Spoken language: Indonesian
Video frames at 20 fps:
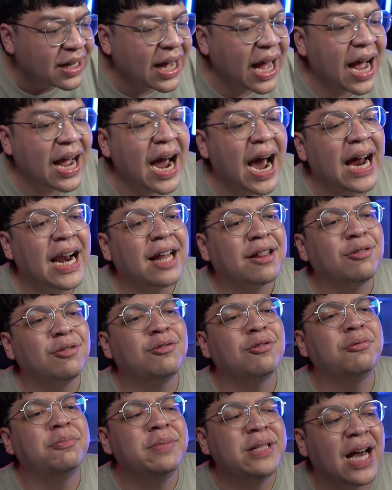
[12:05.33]
kagak ada
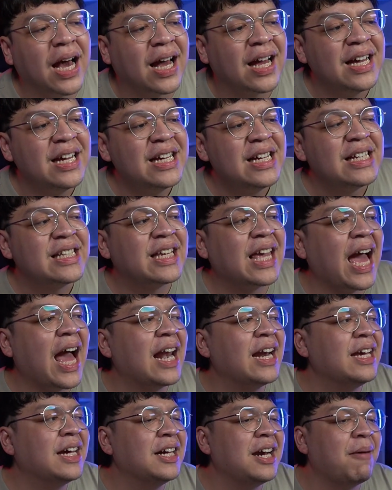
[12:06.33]
tutupnya
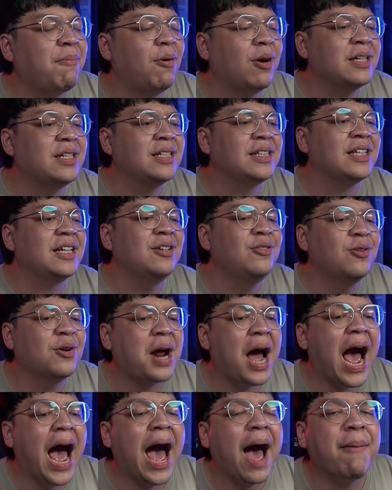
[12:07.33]
sekali kena polisi tidur
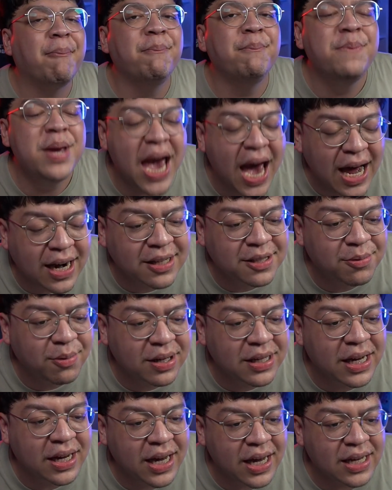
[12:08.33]
ambiar
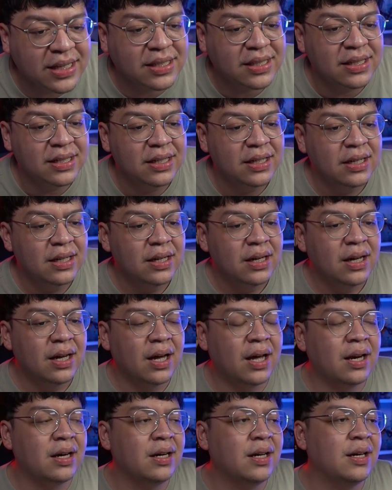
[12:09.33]
semuanya guys
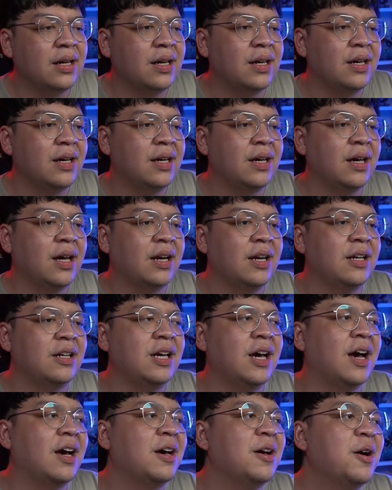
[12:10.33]
aneh aneh
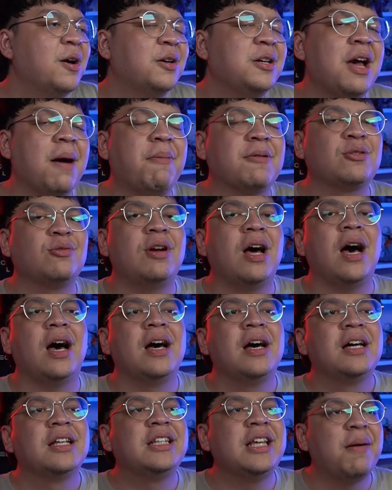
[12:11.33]
dia dia pas
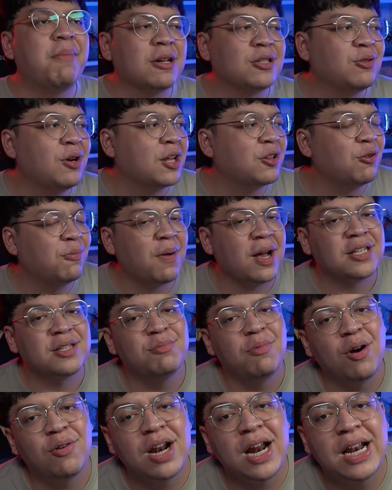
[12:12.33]
sudah dia pas sudah tumpah
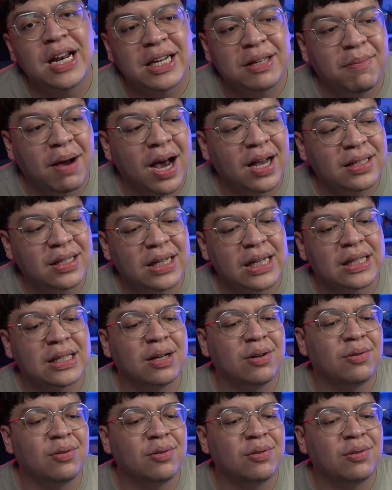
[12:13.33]
semua udah nerima aja guys Saya